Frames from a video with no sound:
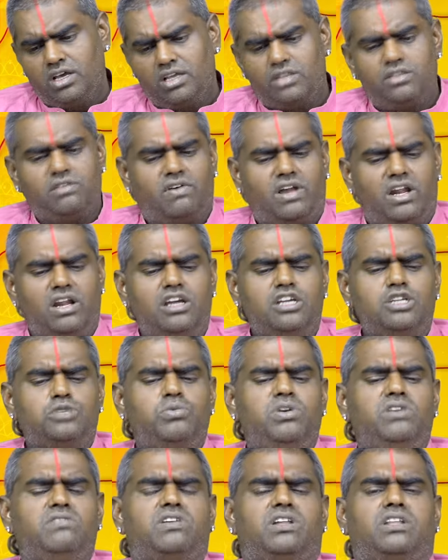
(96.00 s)
இந்த
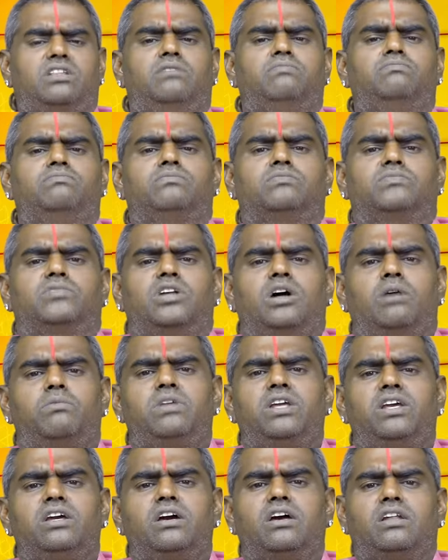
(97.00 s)
வரலட்சுமி விரதம்
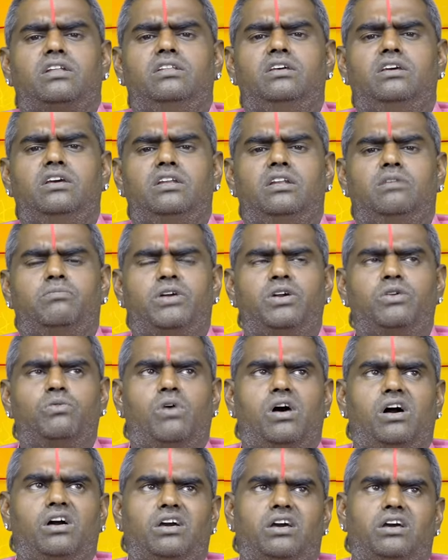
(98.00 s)
அப்படிங்கிறது என்ன
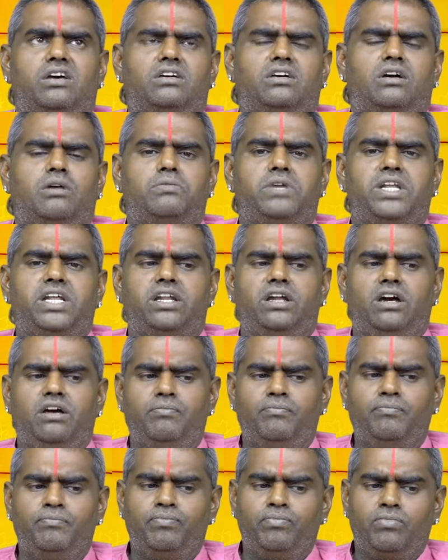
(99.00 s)
பண்ணுவாங்க அப்படின்னா
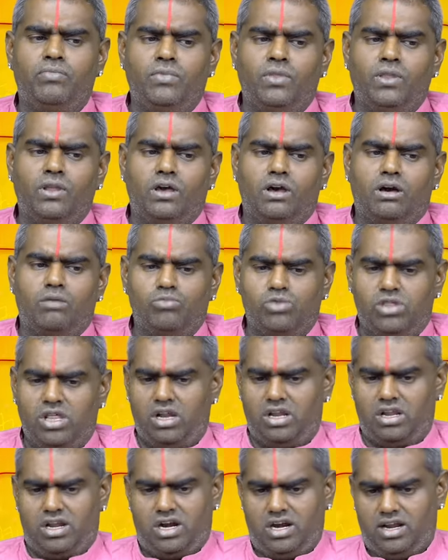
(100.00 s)

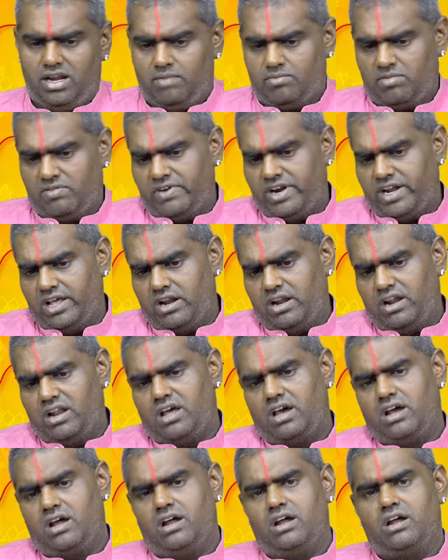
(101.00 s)
முதல் நாளே நம்ம
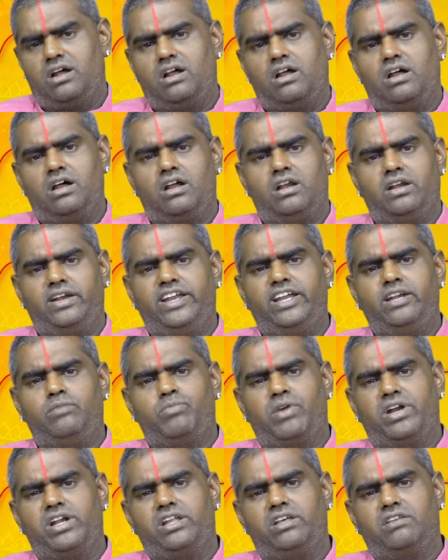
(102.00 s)
வீடெல்லாம் நீட்
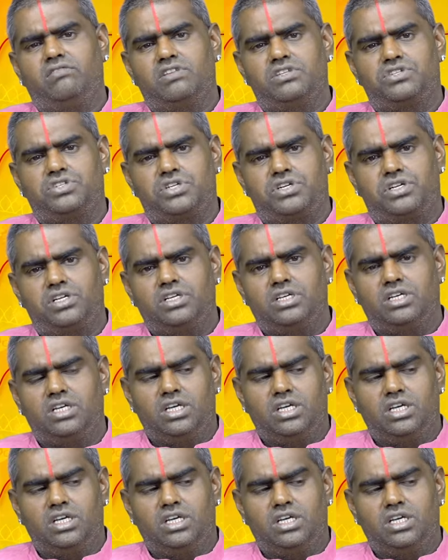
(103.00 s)
பண்ணி வச்சுட்டு